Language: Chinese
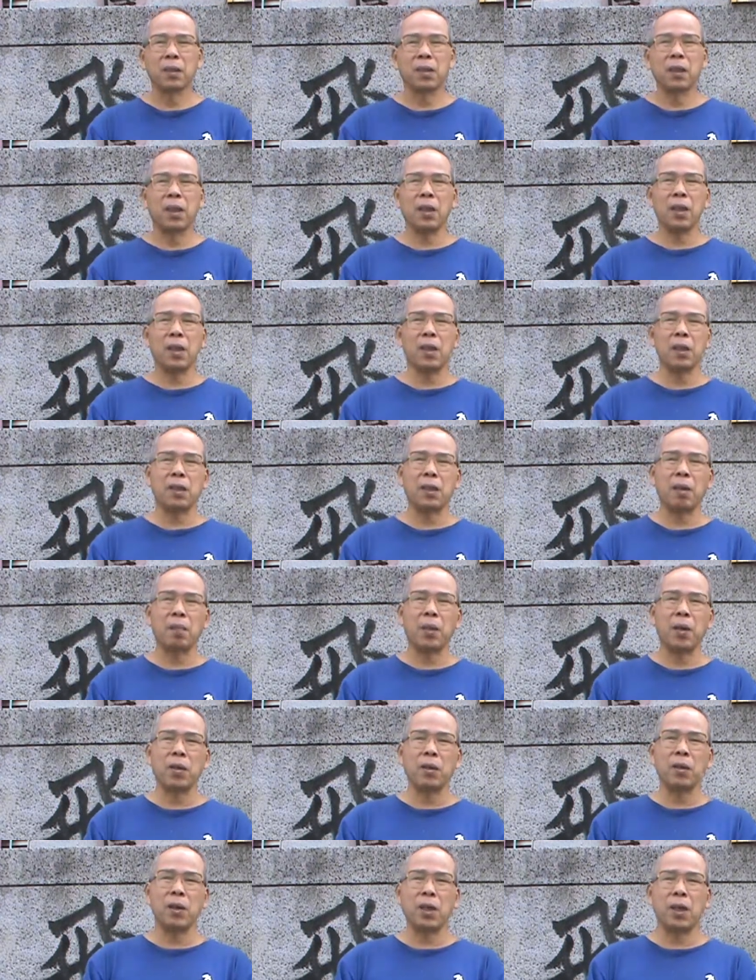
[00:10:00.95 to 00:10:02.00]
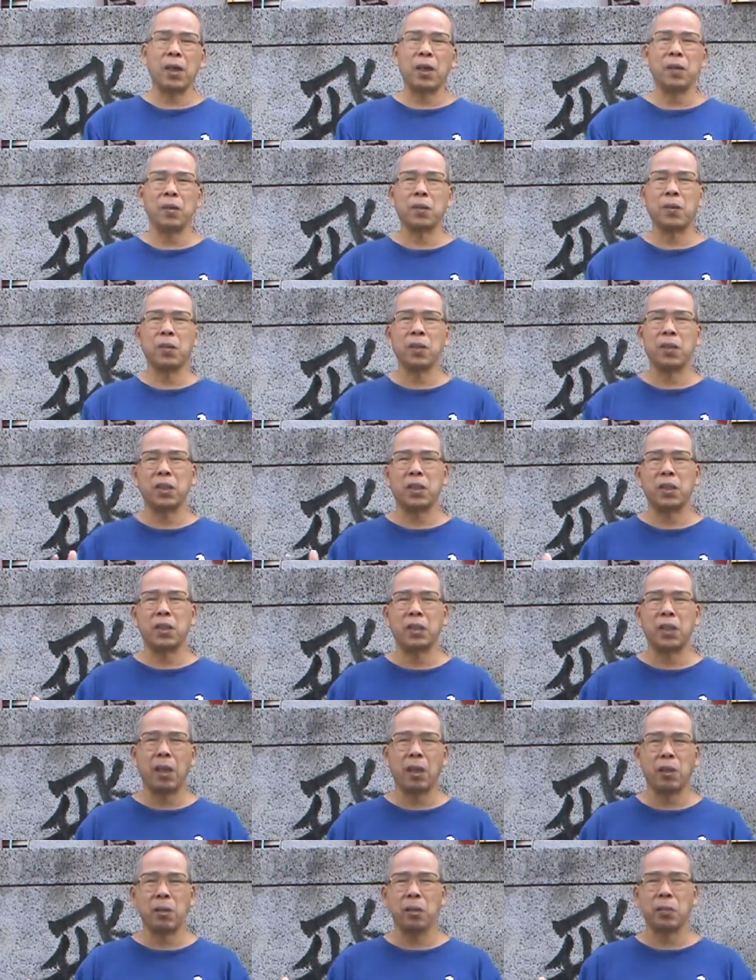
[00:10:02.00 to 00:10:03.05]
当然，了，三毛后来还有一些其
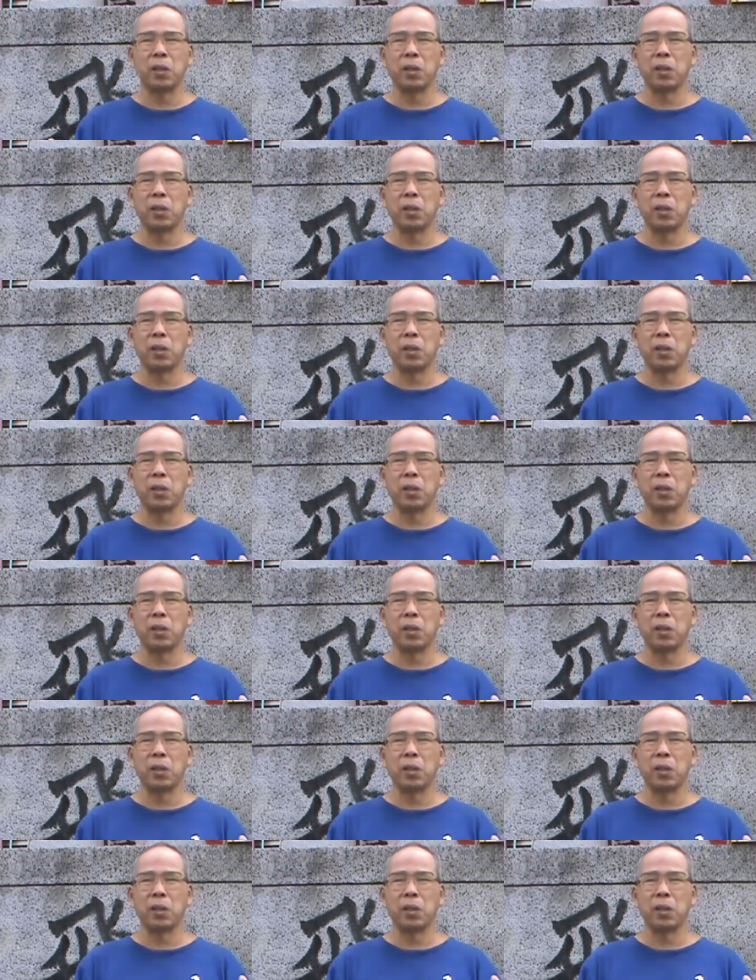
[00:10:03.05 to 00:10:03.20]
他故